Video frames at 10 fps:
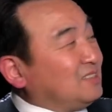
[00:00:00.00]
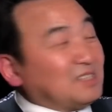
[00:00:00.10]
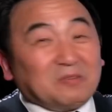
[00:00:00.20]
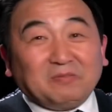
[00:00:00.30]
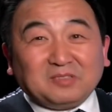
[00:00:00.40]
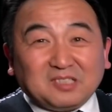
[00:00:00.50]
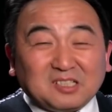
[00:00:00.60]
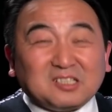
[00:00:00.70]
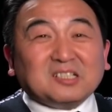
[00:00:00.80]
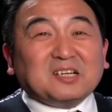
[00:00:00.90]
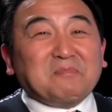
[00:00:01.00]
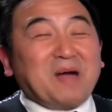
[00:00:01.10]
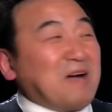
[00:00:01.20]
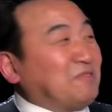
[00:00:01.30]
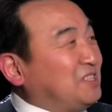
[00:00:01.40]
这个这个是很
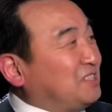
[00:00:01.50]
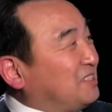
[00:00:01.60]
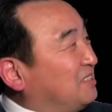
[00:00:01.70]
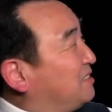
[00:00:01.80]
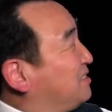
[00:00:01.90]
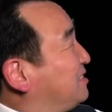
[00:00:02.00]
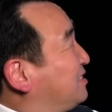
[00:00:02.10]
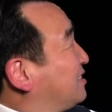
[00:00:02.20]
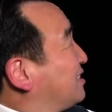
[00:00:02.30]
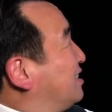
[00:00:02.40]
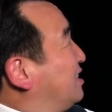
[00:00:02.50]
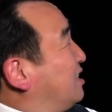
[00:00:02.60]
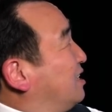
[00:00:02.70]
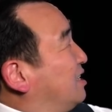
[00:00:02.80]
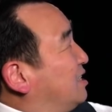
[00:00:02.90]
麻烦的事。
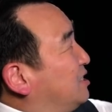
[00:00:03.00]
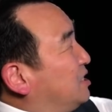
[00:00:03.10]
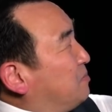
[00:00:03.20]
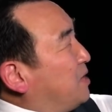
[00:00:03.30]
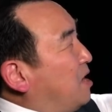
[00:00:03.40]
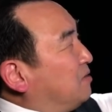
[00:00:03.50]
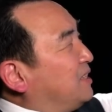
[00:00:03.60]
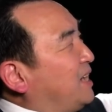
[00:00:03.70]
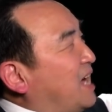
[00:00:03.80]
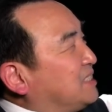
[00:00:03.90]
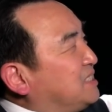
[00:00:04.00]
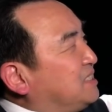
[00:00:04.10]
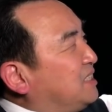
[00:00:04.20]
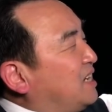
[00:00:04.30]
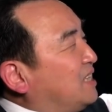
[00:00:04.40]
日本、澳大利亚、新
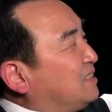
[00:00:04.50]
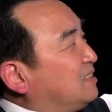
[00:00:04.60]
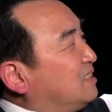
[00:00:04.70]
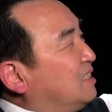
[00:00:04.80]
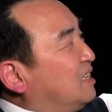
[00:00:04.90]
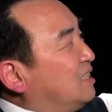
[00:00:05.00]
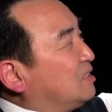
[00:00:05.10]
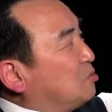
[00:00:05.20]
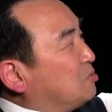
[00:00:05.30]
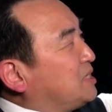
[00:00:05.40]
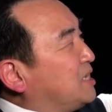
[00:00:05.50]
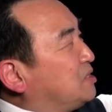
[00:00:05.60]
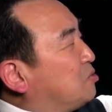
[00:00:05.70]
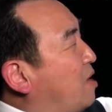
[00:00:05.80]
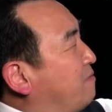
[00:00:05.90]
西兰。呃，都限
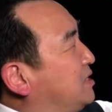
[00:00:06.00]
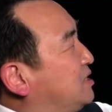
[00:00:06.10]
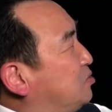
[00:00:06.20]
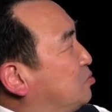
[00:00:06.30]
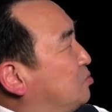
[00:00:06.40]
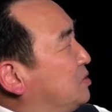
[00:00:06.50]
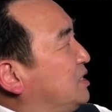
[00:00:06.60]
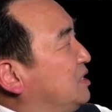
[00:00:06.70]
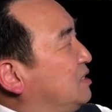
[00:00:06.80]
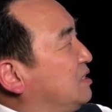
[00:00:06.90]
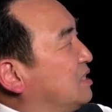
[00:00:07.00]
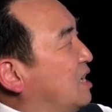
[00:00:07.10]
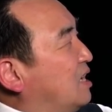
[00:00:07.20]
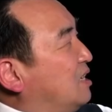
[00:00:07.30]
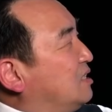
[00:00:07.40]
制华为进入五 G。
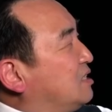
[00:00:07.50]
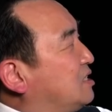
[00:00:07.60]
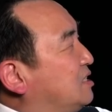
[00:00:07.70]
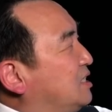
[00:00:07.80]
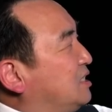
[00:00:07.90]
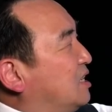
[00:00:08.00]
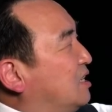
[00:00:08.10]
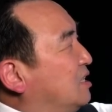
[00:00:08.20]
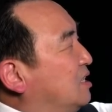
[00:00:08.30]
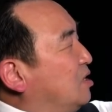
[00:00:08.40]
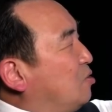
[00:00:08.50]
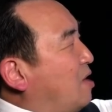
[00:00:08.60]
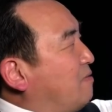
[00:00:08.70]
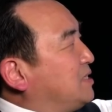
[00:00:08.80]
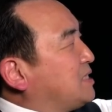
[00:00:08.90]
那实际呢，
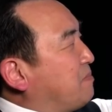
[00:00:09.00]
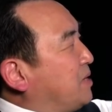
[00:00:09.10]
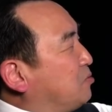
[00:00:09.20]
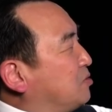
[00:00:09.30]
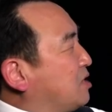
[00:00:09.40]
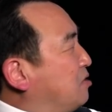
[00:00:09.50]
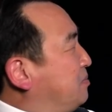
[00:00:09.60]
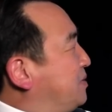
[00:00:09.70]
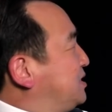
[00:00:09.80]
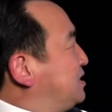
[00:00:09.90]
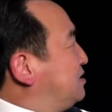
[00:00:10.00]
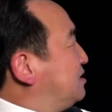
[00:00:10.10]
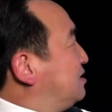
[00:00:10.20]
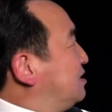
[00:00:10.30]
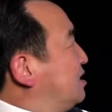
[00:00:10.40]
华为在美国早已被禁止，
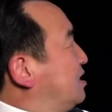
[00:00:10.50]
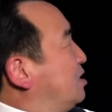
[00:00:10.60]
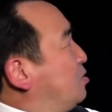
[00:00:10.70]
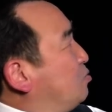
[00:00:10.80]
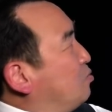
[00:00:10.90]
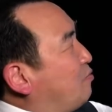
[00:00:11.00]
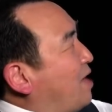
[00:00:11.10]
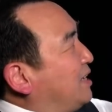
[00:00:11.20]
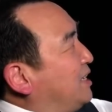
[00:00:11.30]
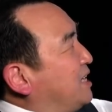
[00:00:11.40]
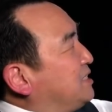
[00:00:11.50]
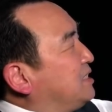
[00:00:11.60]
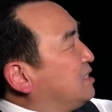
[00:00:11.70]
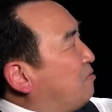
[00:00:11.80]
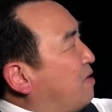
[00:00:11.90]
无法联
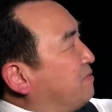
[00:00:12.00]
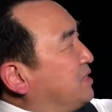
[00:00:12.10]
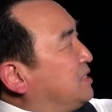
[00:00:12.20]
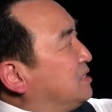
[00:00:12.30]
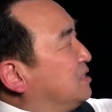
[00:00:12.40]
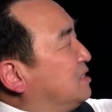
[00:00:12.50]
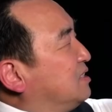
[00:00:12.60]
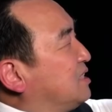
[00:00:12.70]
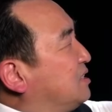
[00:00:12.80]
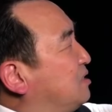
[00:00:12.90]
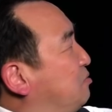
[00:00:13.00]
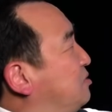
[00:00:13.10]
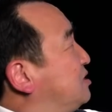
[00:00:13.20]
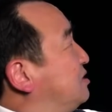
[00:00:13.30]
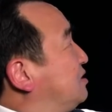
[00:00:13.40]
系到王伟京和他的律
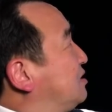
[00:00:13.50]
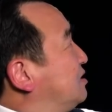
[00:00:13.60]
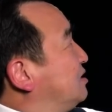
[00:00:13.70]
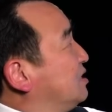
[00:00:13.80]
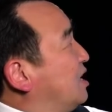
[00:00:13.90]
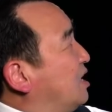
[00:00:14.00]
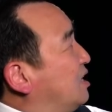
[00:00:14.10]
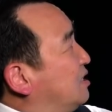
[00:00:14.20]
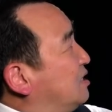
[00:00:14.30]
师。那，